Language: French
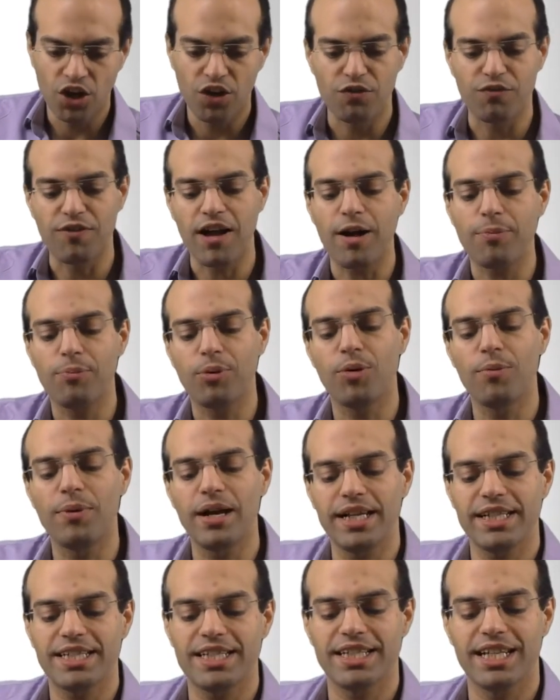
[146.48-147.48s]
Var
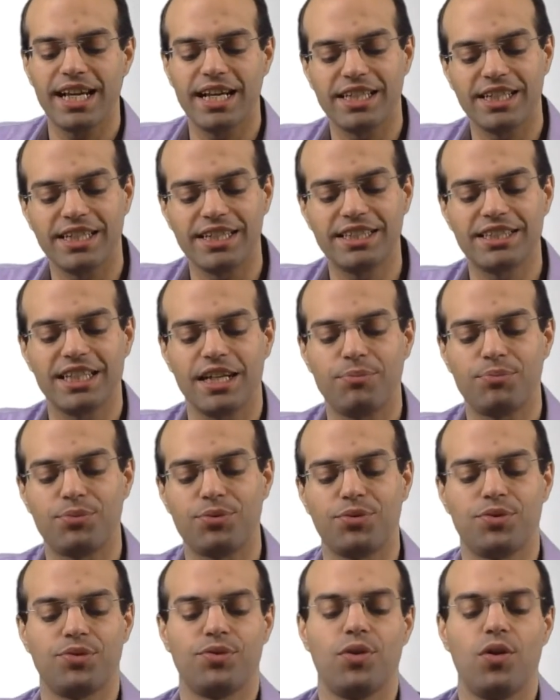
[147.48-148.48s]
promise égale étape
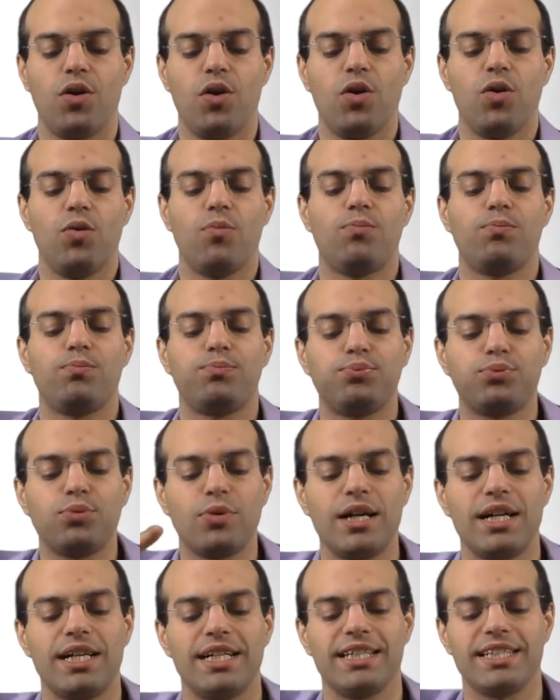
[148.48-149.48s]
1.
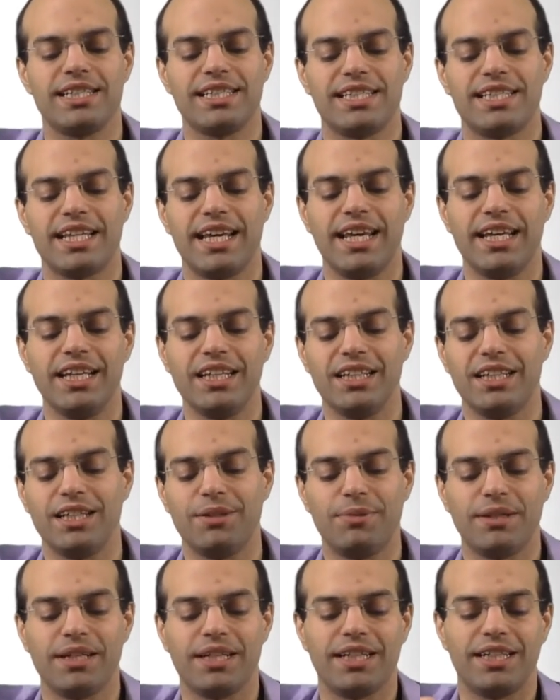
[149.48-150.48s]
Point Zen, eh
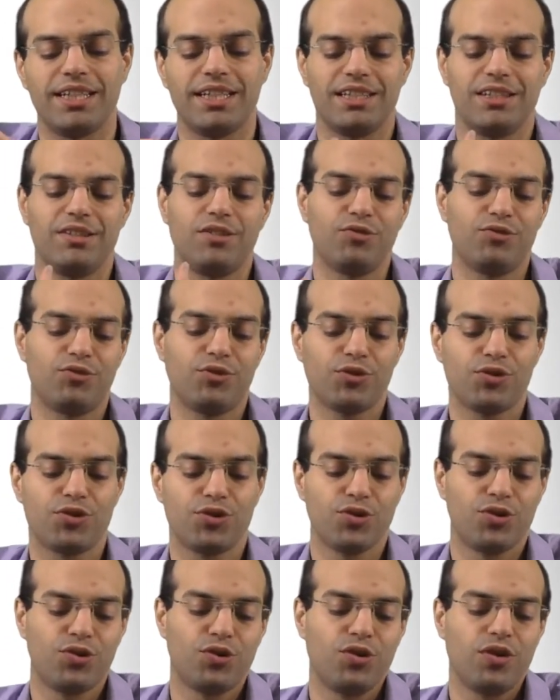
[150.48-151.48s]
bien,
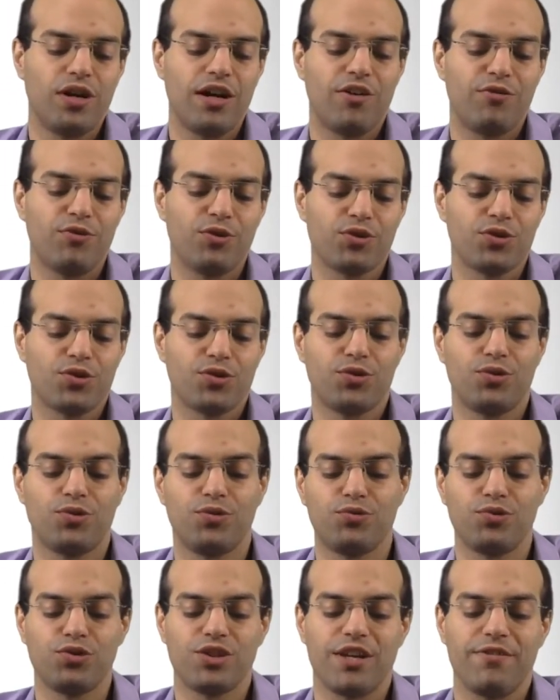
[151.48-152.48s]
fonction, en fonction,
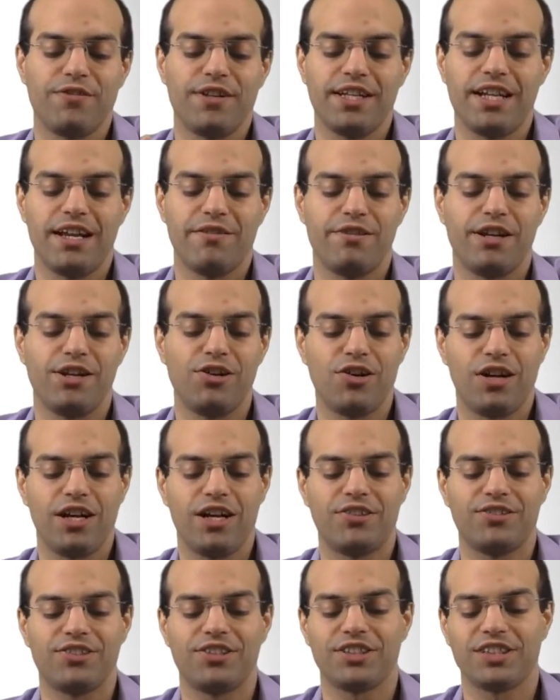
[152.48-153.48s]
vous avez la valeur
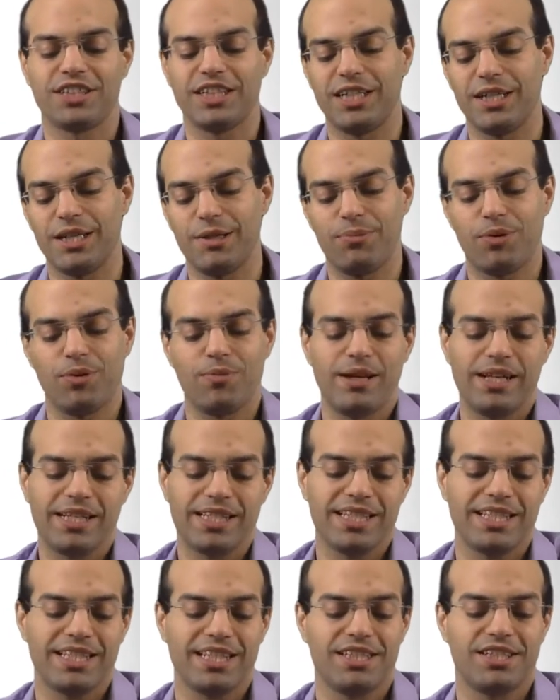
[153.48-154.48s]
1 en entrée, promise
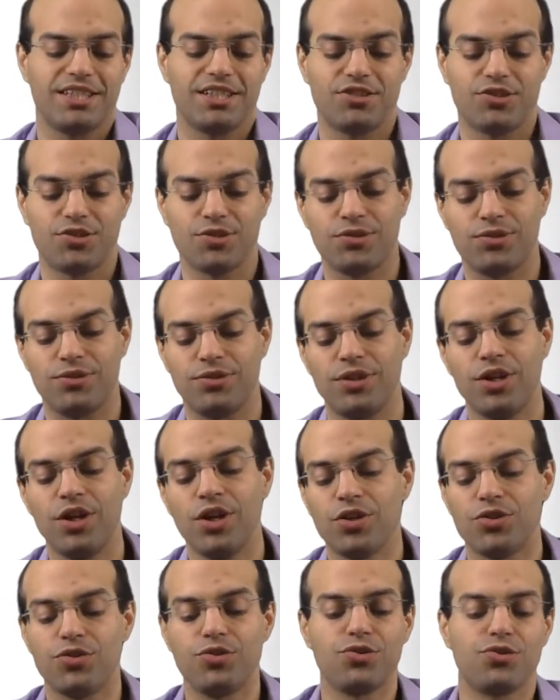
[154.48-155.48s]
état de section,
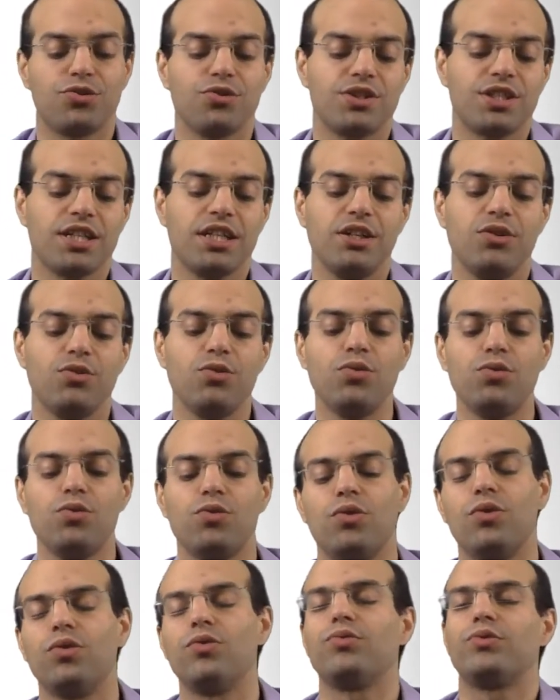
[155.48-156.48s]
de succès ou
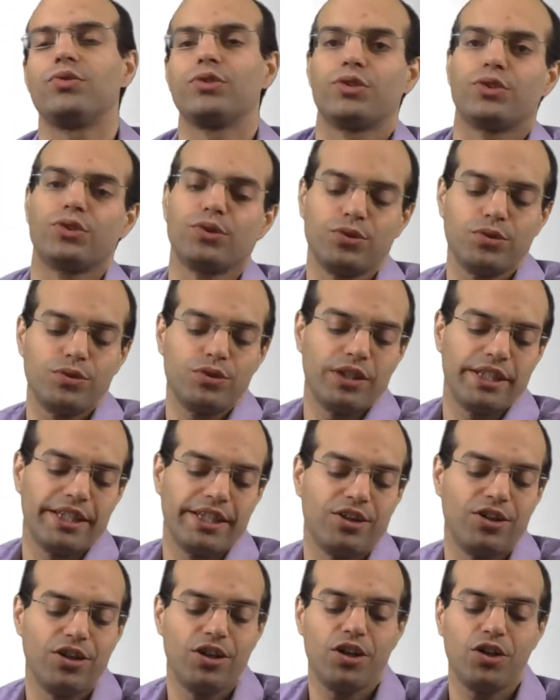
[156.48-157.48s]
euh, fonction
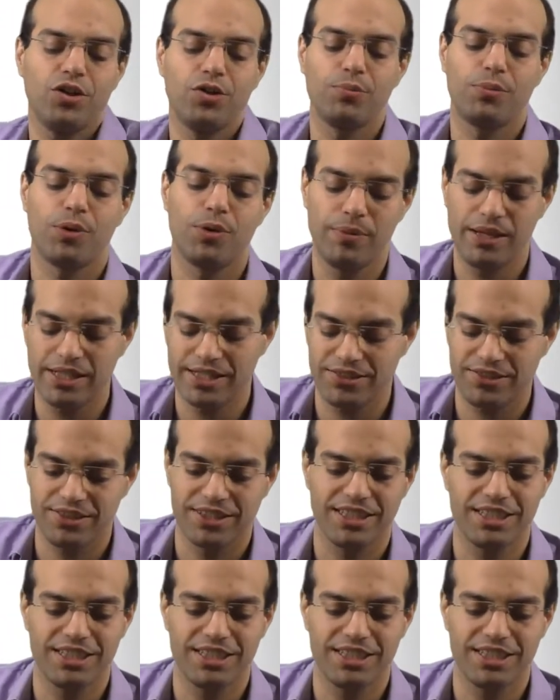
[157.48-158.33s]
erreur, promise en